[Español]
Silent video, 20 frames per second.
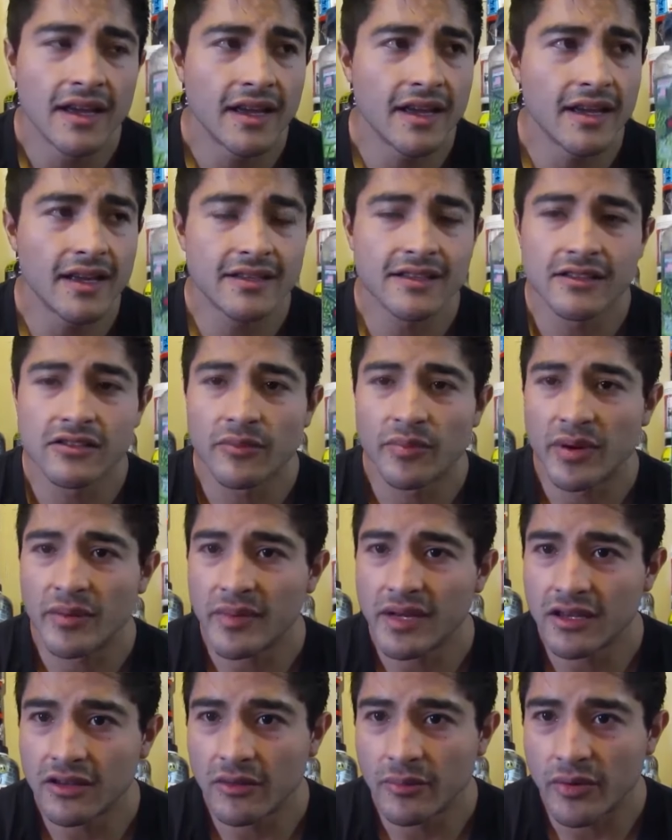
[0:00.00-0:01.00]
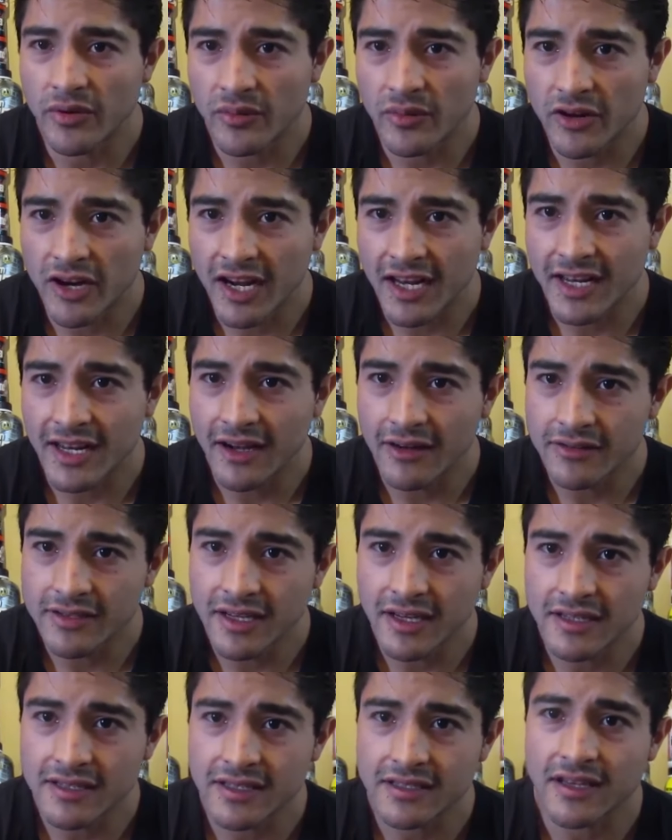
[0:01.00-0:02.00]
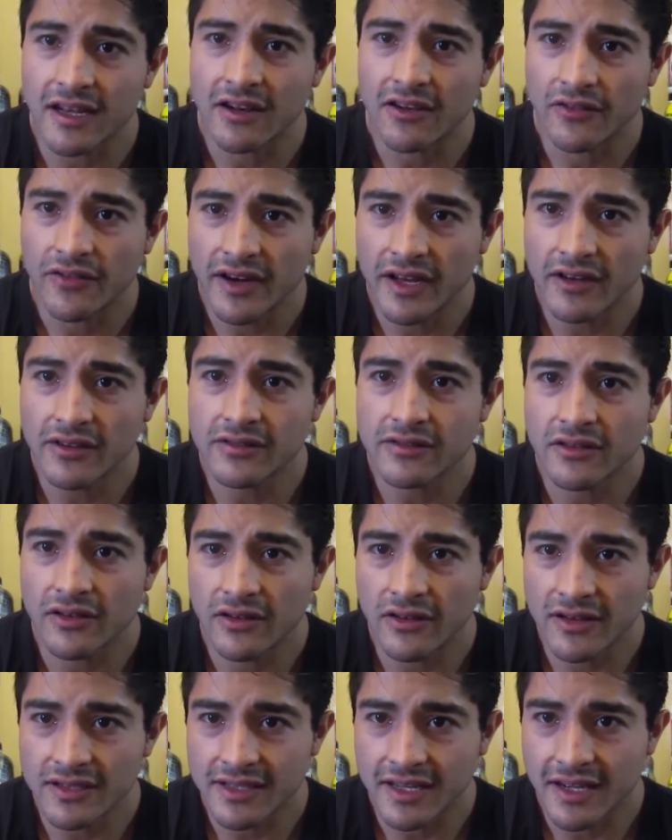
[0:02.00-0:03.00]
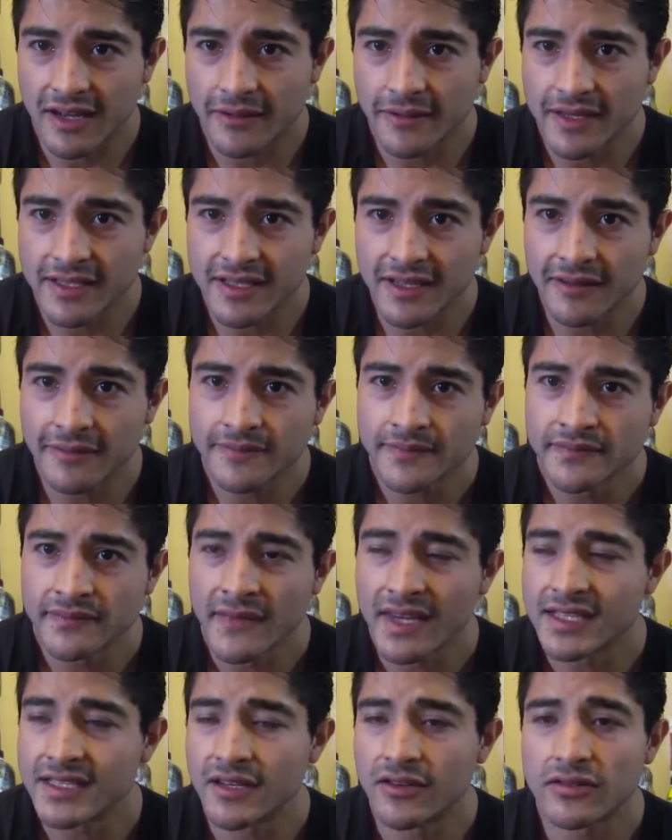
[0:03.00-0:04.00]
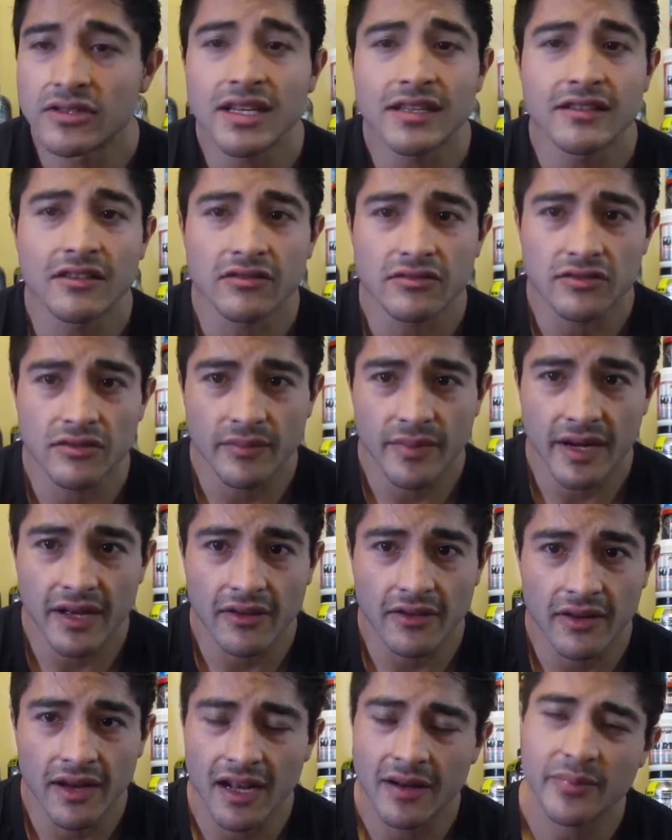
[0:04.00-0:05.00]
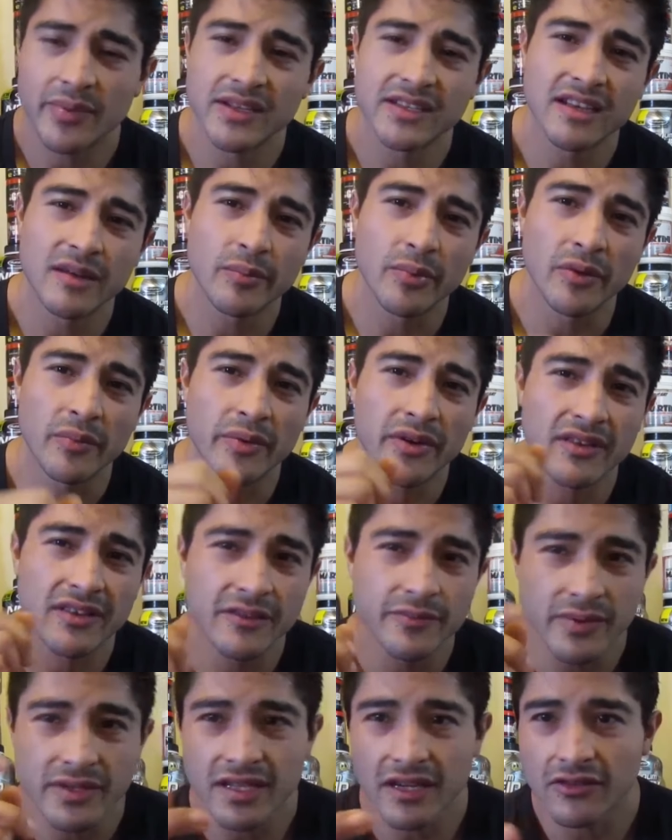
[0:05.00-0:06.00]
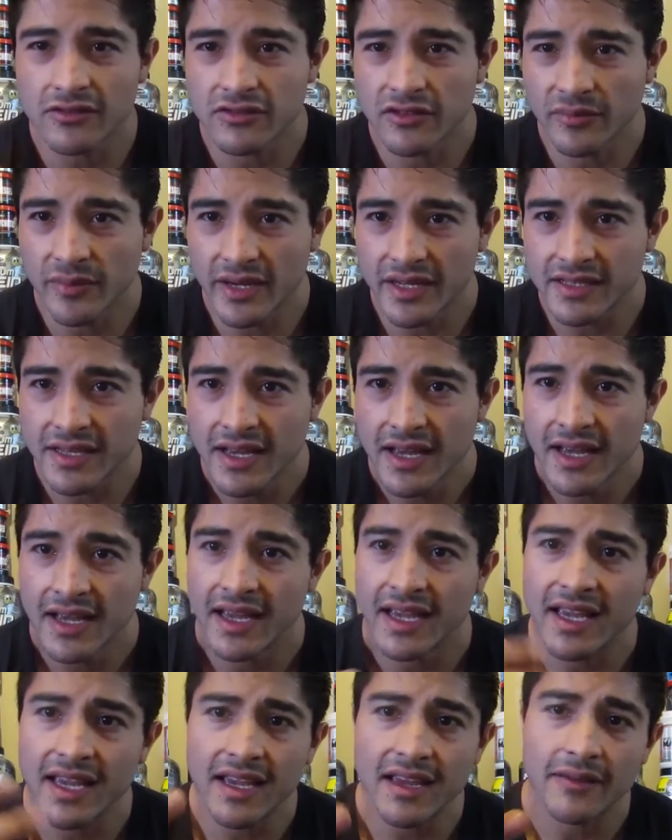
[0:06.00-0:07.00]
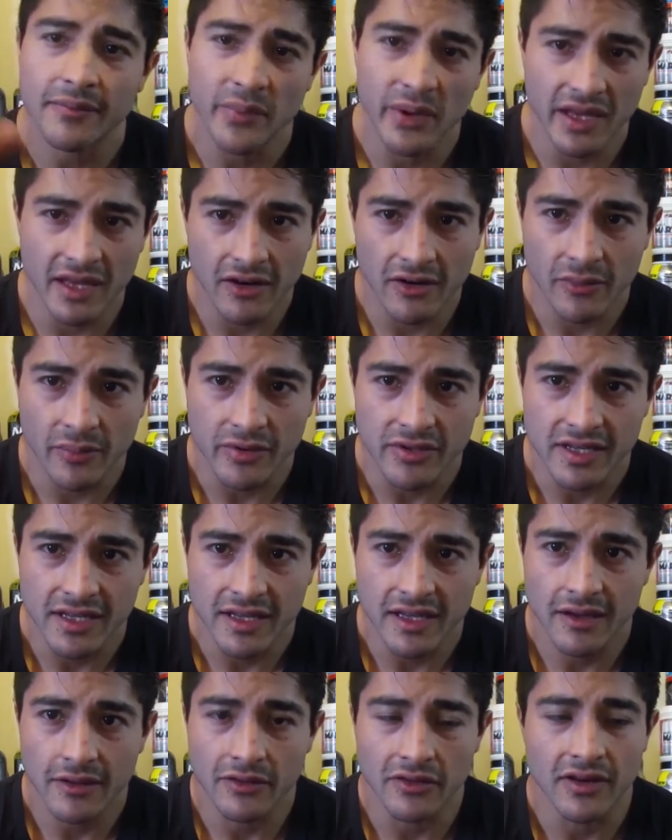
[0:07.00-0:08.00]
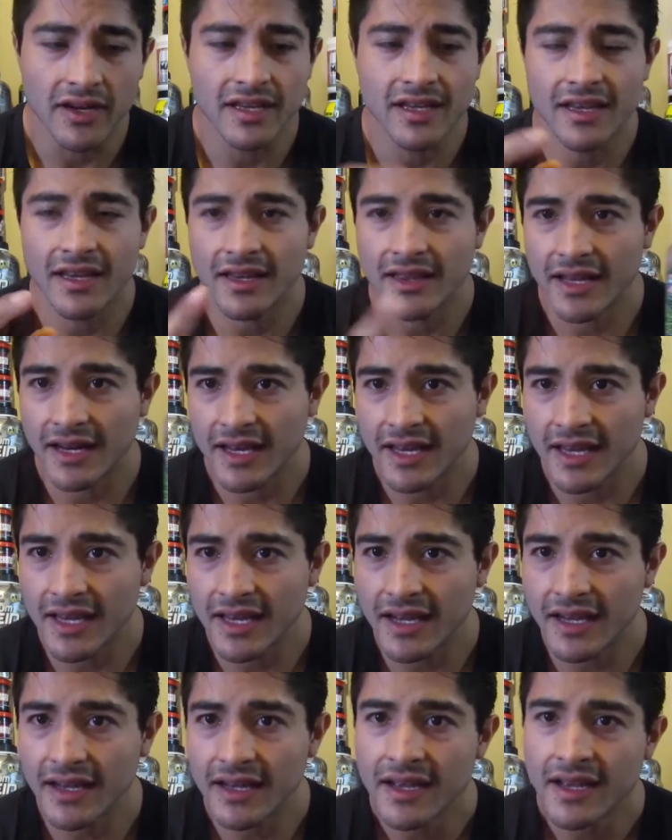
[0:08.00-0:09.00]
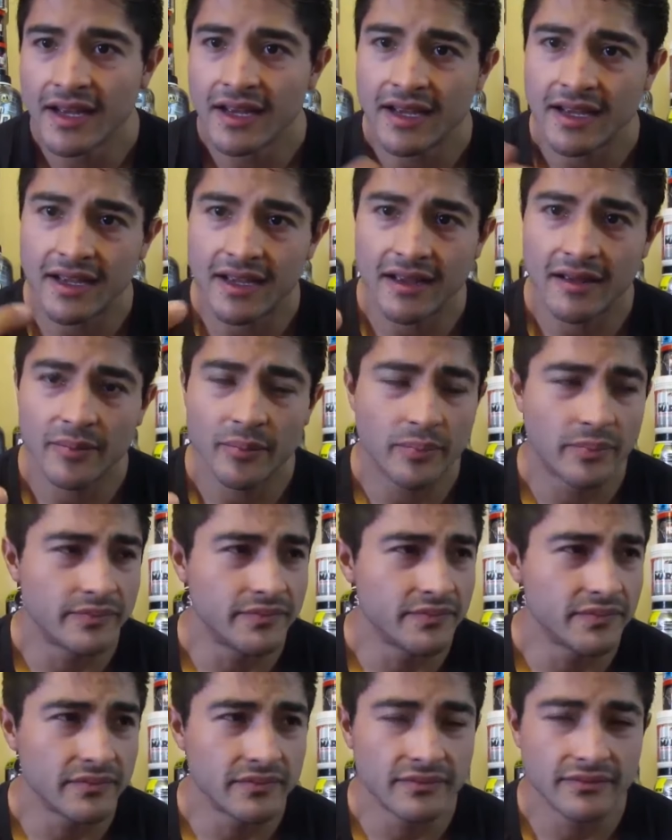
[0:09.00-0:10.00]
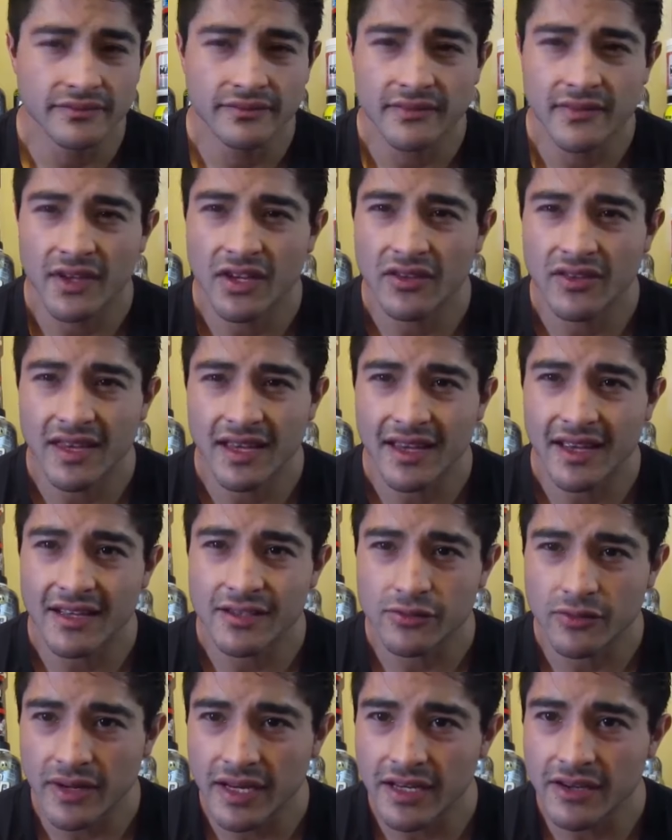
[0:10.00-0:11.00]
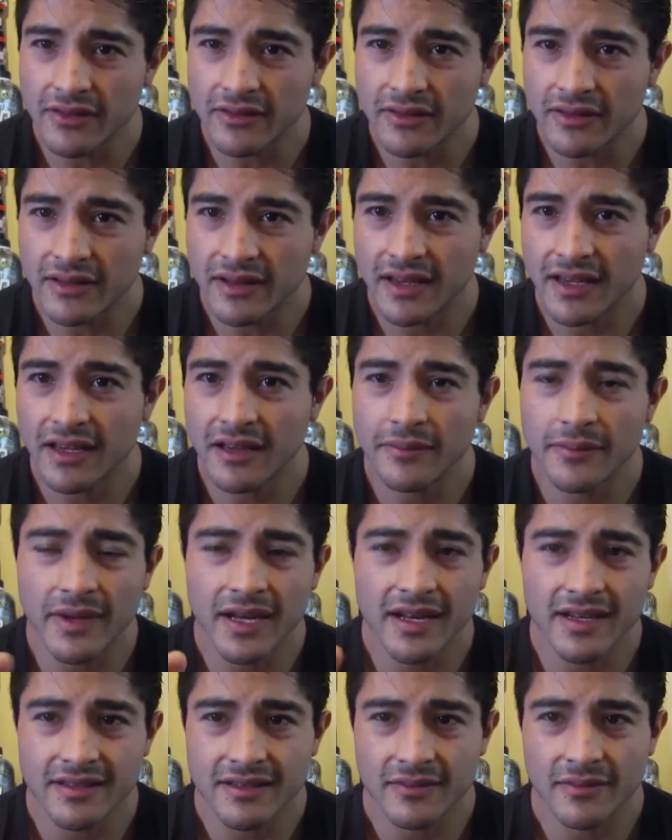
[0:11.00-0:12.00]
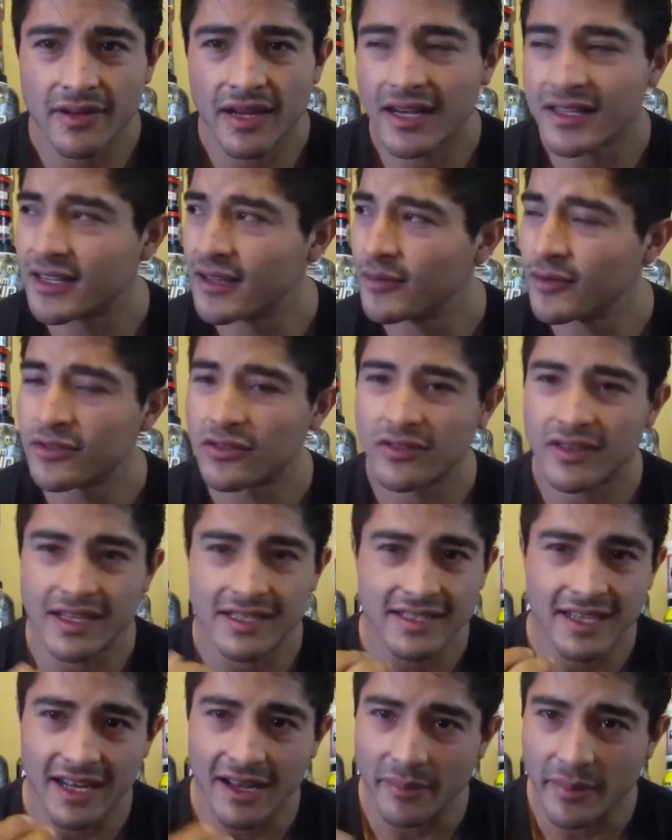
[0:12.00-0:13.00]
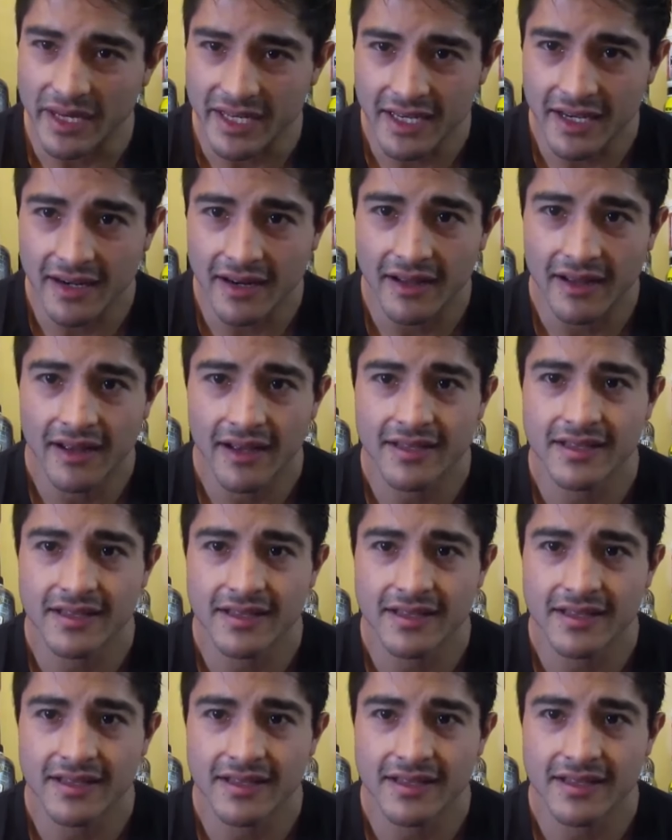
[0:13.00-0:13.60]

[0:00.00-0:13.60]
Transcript: Y este suplemento provoca náuseas, escalofríos, dolores de cabeza, si no estás acostumbrado al principio, pero después te acostumbras y viene lo positivo, que te da energía, eh, mm, no te da sueño y vienes activo desde la mañana.